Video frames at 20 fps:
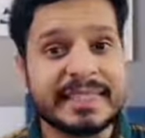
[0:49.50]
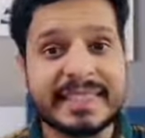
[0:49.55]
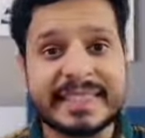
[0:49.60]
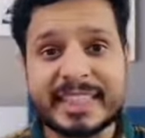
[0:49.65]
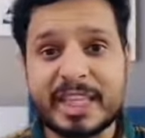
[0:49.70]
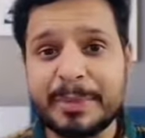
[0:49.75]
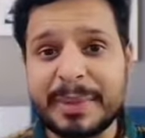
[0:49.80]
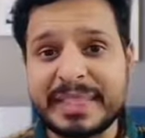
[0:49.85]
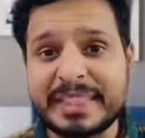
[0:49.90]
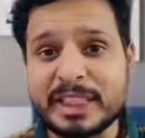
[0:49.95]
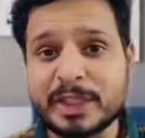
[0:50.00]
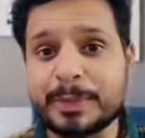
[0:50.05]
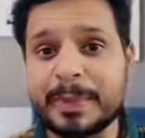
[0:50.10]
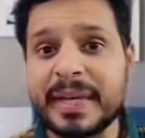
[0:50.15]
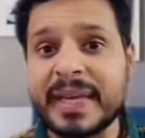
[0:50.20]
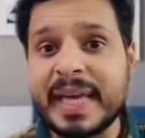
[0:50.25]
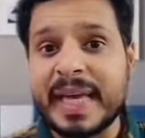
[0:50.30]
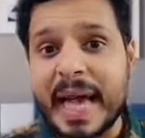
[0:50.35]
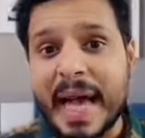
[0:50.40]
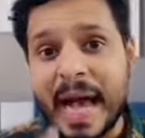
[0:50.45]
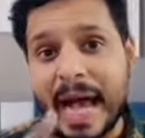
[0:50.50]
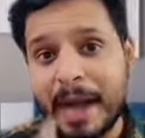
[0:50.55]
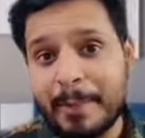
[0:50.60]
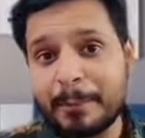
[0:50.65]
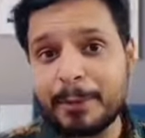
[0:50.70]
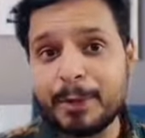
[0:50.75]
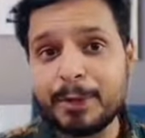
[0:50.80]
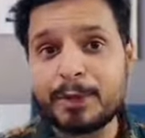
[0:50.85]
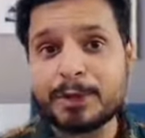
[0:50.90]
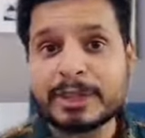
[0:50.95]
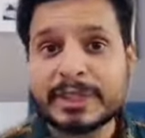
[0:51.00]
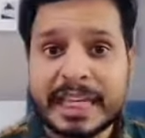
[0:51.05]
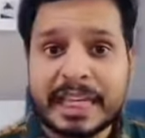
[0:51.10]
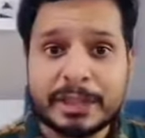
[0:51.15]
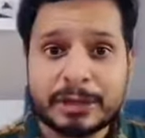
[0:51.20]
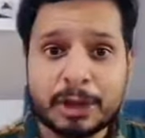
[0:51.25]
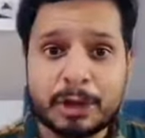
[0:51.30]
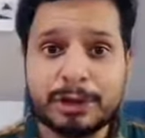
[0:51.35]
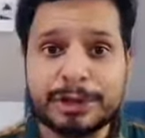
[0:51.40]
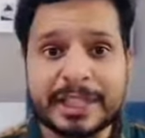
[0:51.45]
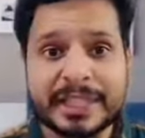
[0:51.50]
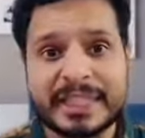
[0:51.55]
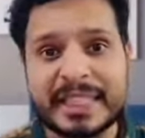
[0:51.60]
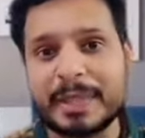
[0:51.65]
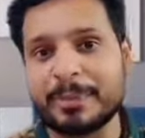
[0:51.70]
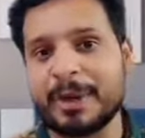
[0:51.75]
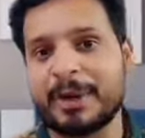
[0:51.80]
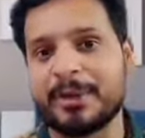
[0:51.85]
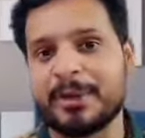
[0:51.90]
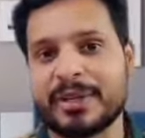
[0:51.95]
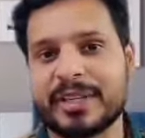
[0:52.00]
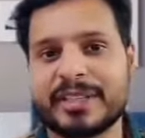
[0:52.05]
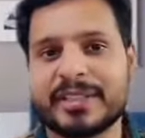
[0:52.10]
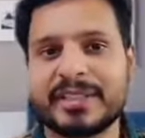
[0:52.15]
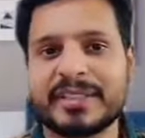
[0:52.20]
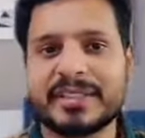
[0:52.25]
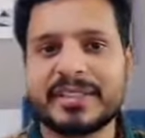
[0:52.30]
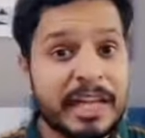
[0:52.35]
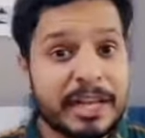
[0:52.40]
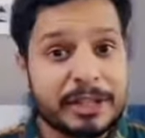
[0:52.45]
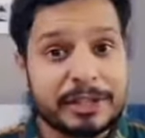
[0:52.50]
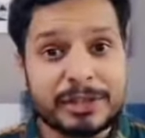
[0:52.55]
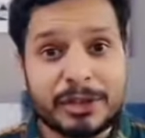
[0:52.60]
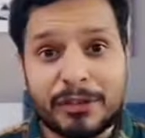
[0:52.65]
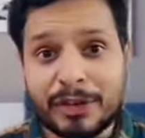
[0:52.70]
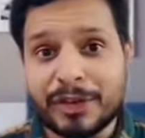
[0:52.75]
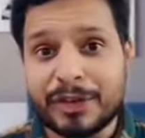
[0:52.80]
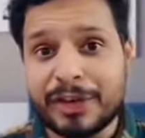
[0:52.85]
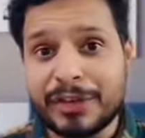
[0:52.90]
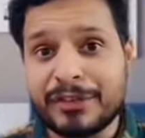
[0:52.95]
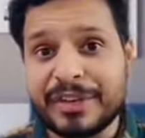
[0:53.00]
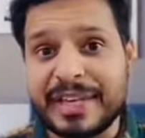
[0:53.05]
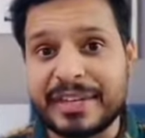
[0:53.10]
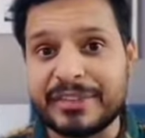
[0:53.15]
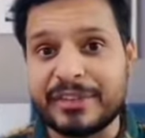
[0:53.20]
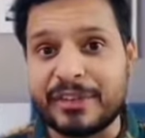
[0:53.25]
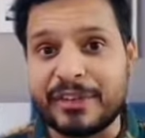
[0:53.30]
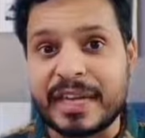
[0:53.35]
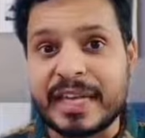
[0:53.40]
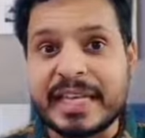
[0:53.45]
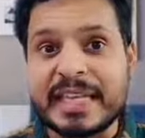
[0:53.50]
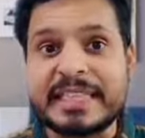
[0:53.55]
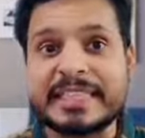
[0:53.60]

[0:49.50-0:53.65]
जिसके बेसिस पे आप उनको सही सोल्यूशन दे पाओगे सो वॉट आर यू वेटिंग फॉर